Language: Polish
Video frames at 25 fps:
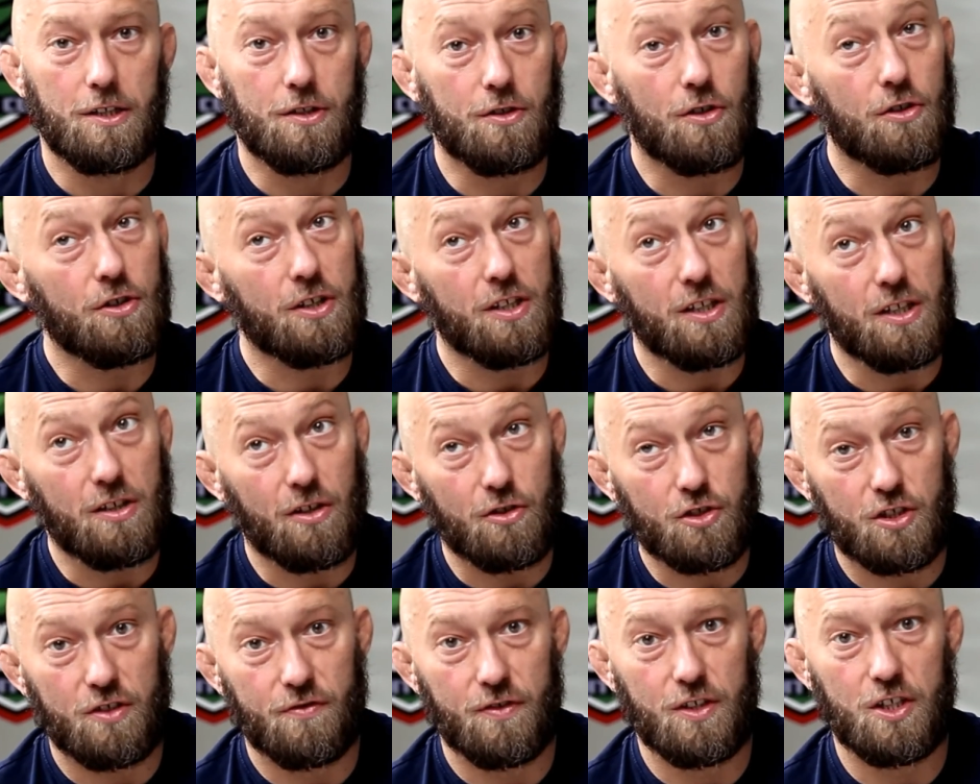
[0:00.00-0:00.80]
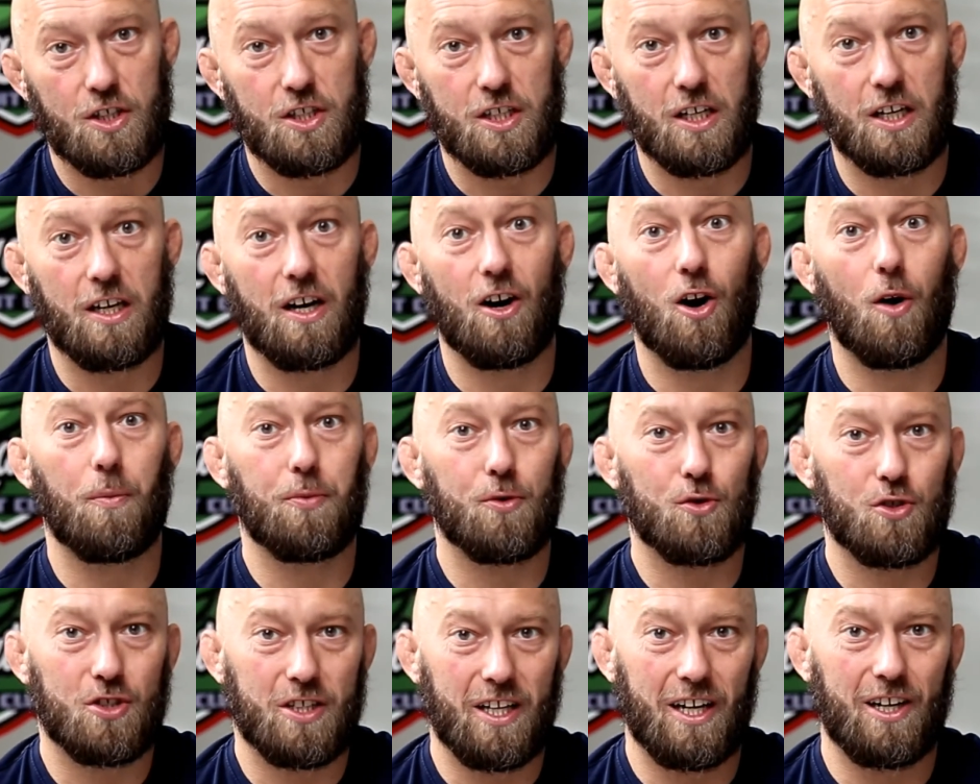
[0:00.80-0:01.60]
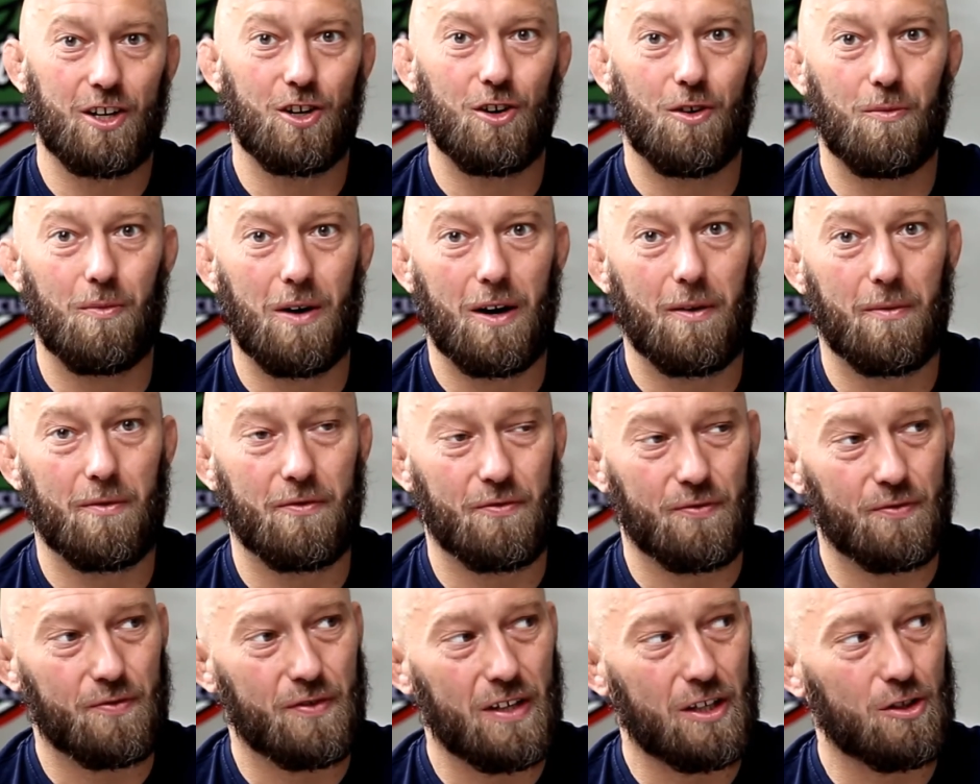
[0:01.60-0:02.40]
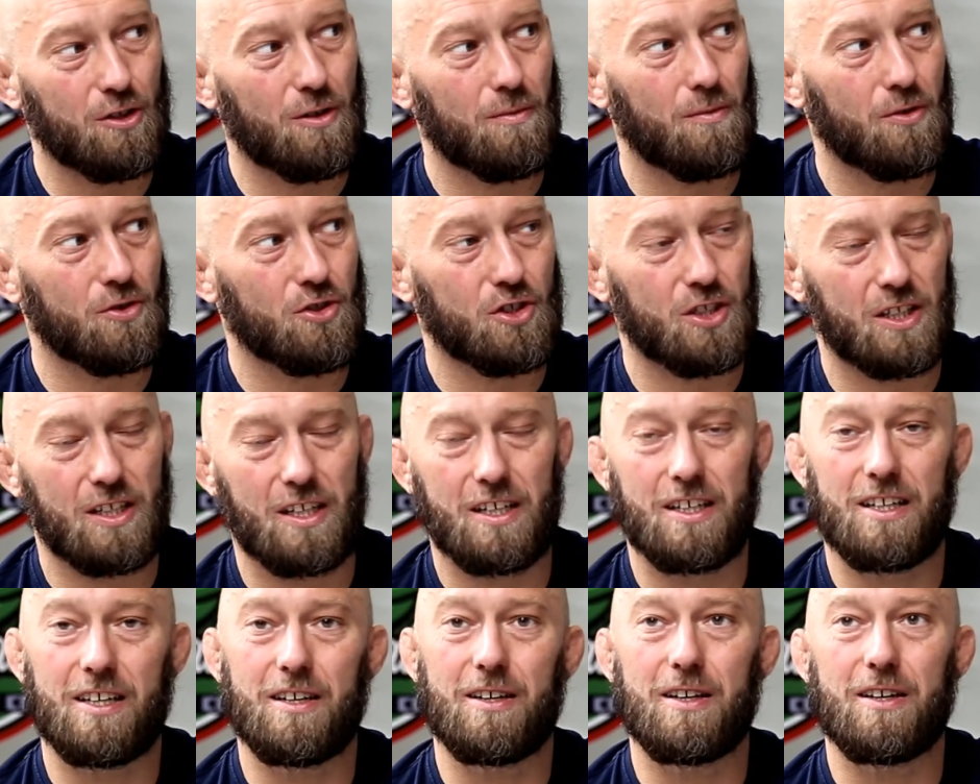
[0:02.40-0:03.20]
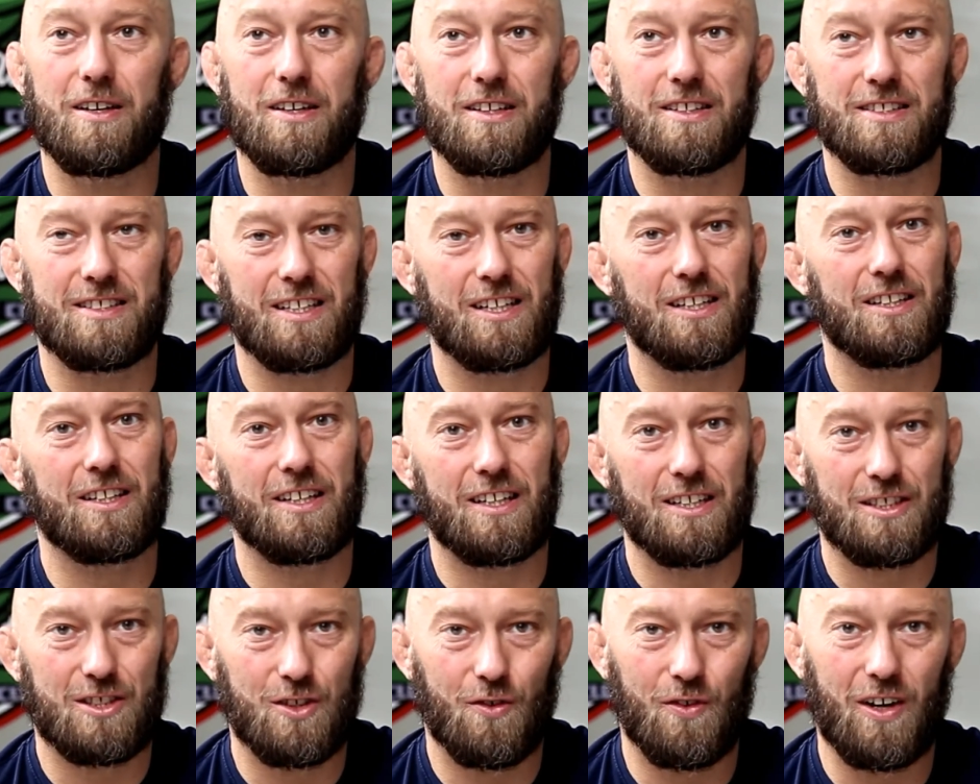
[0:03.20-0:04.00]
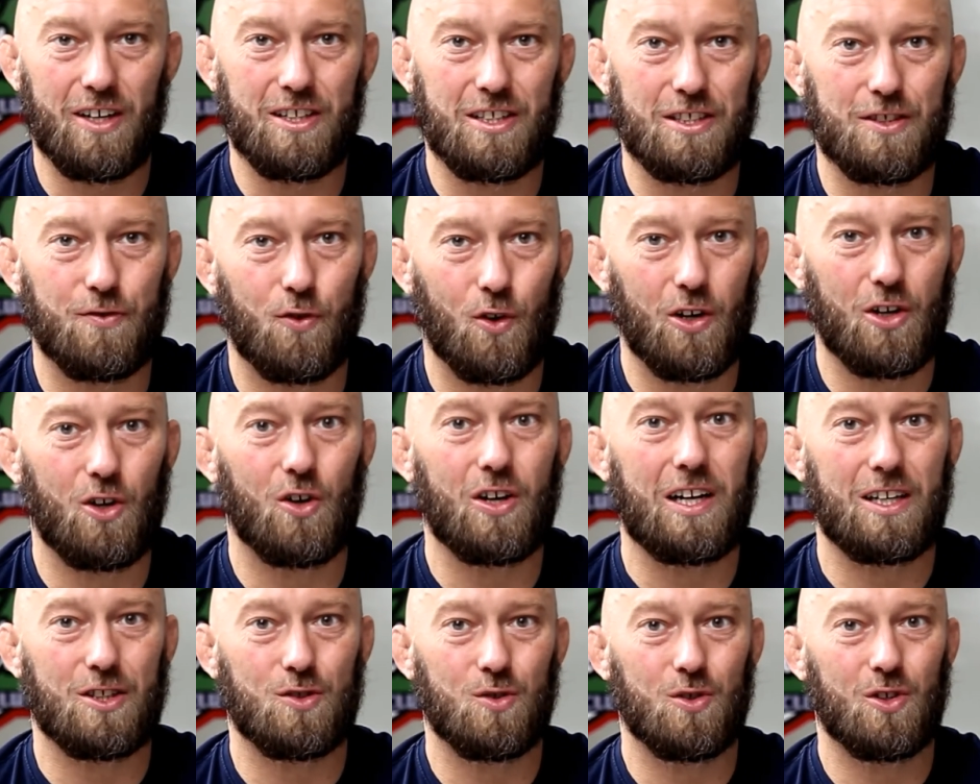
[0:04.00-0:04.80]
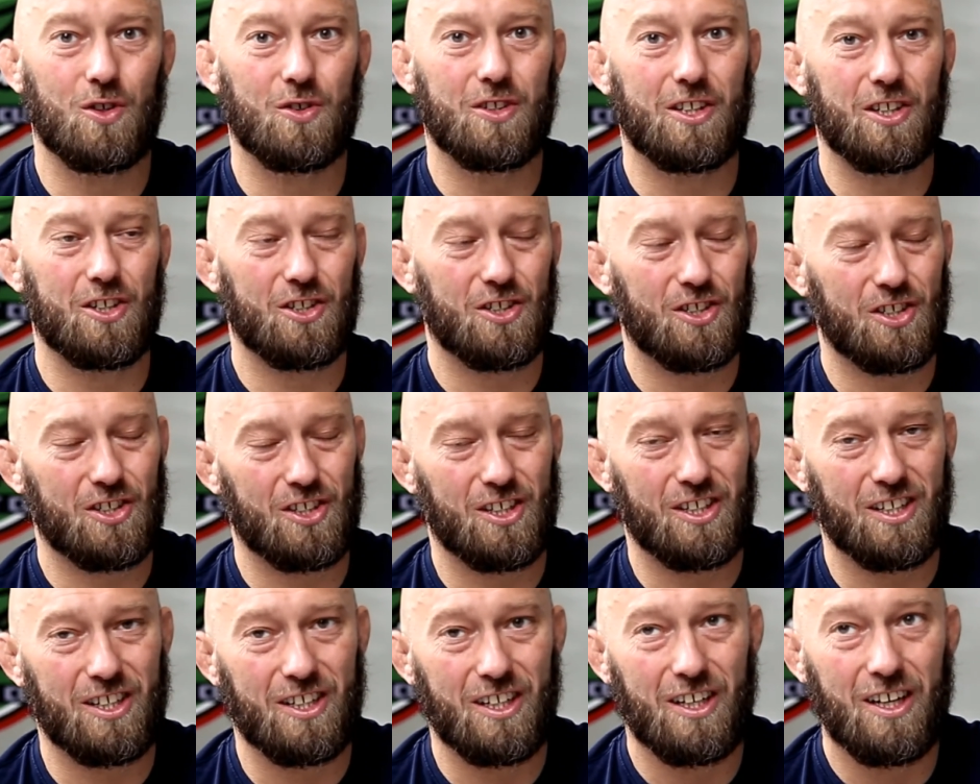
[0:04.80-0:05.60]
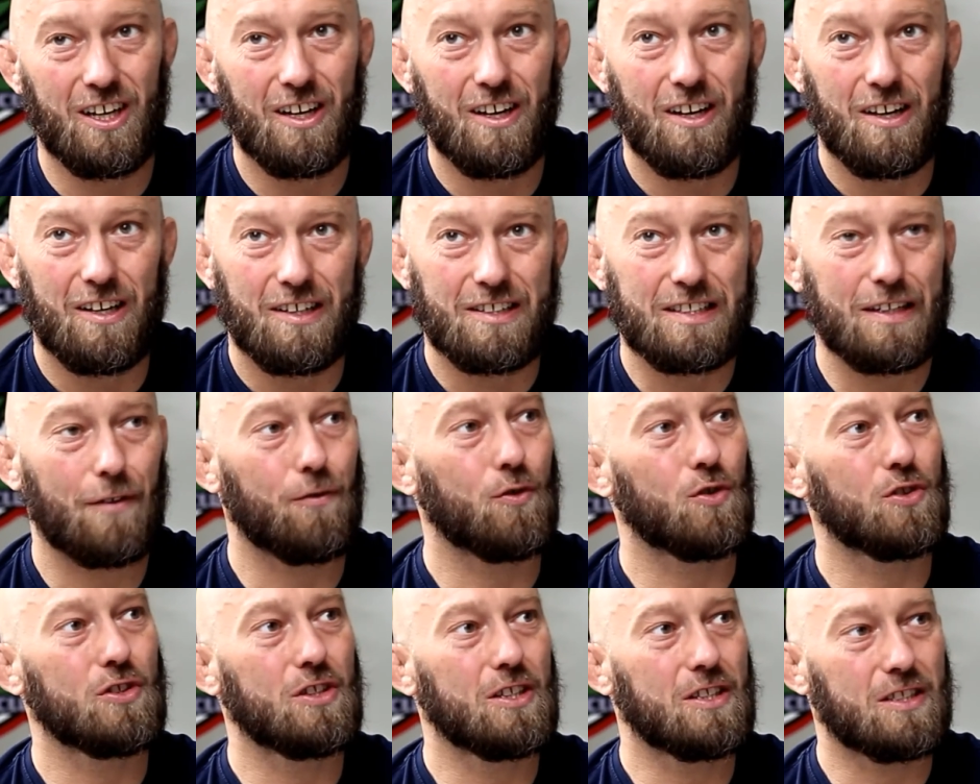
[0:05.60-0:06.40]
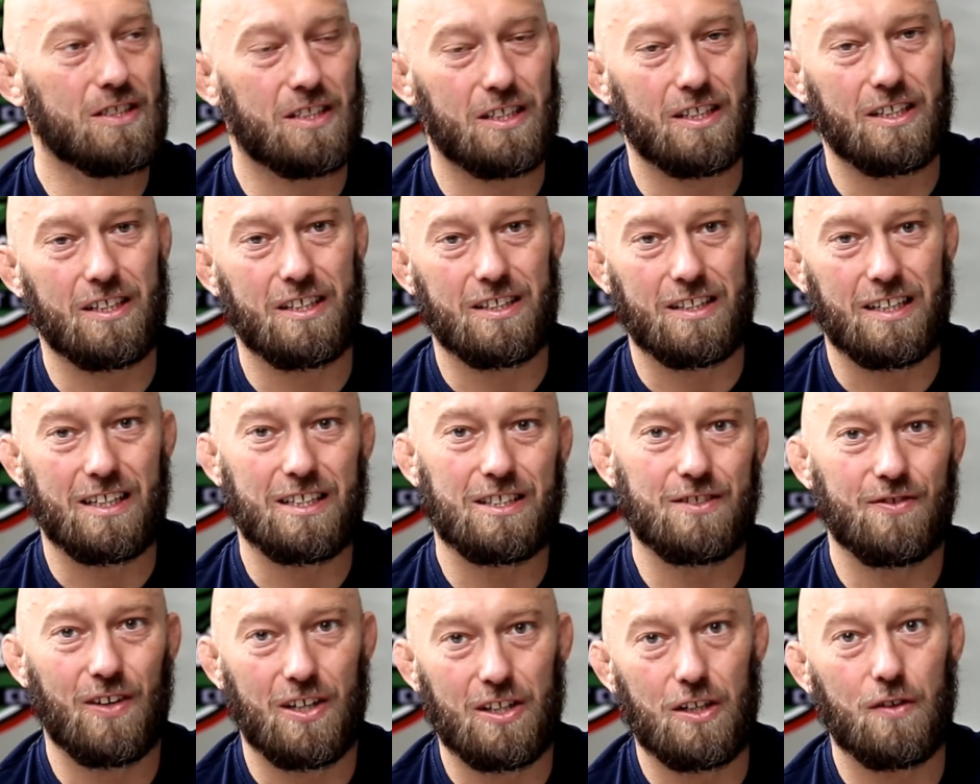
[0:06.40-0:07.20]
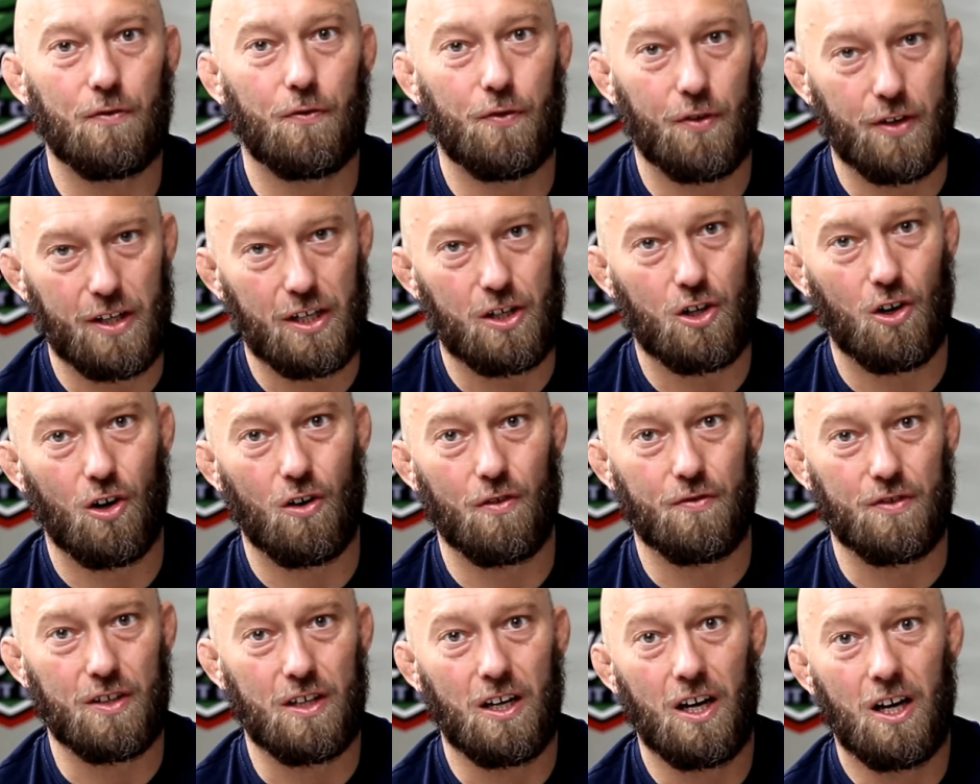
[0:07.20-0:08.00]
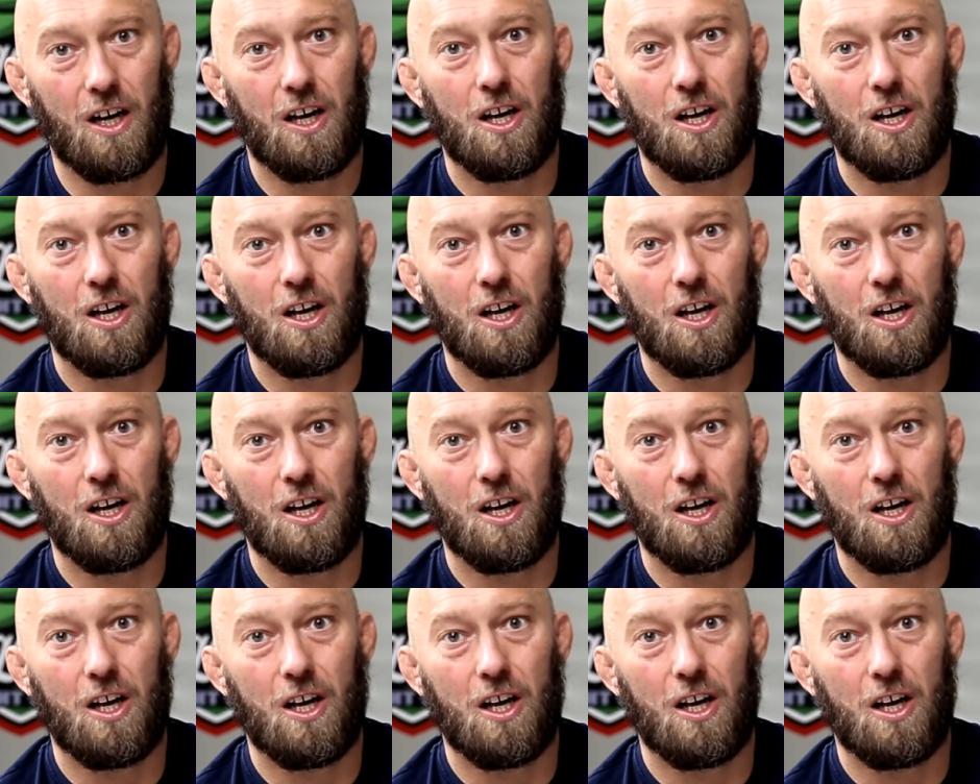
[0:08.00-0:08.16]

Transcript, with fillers: No i oczywiście oprócz tego mam wiadomo, że zainteresowanie swoje okazują też e, zawodnicy tak zwani freakowi.